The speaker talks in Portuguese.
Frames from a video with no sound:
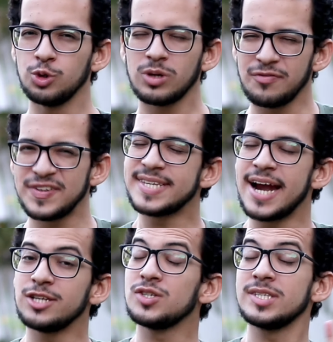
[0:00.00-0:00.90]
Tudo o que
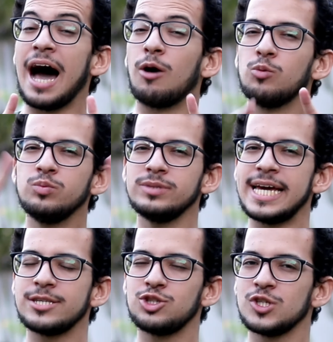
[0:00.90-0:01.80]
fizerdes a um
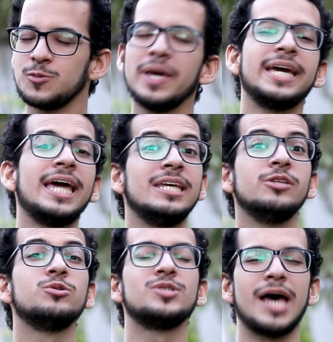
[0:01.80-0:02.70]
destes
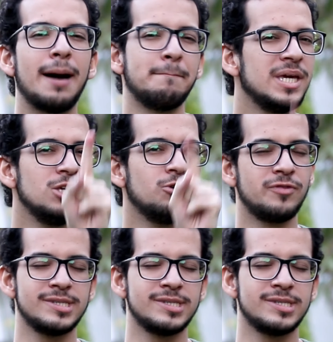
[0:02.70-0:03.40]
pequeninos, a mim o